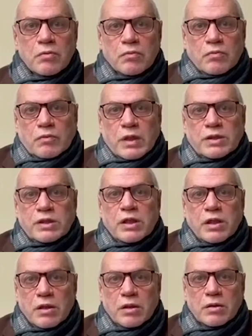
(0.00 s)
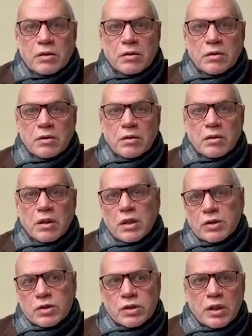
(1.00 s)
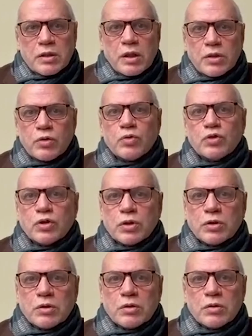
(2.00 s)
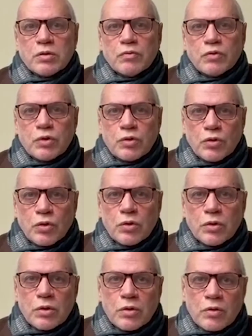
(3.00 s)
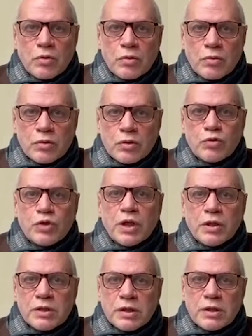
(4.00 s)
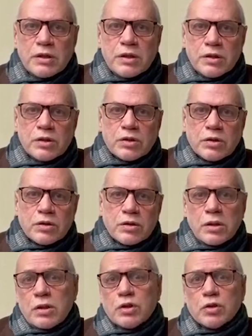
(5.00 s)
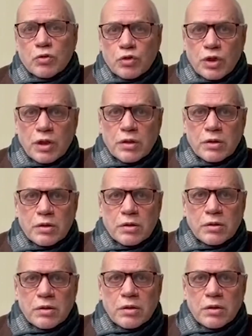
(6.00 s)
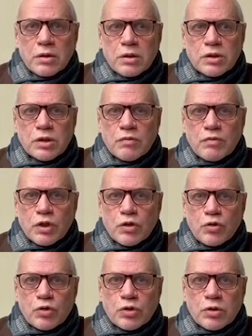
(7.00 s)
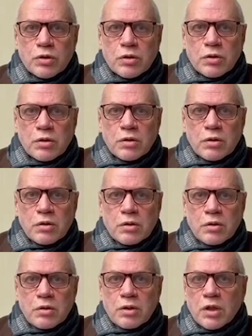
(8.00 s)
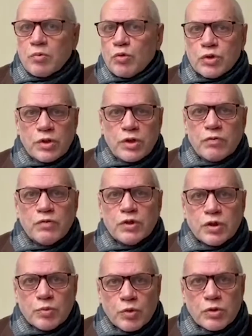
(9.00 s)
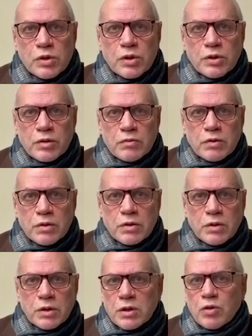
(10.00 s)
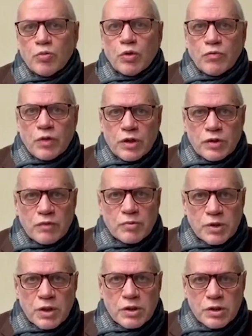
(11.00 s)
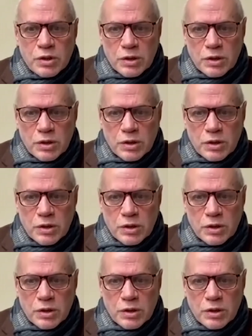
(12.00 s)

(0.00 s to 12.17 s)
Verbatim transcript: на теле. Кажется, одна точка, но вот ее случайно заденешь или не случайно, и сковырнешь, и так можно и не выжить после этого. Это любой врач вам скажет.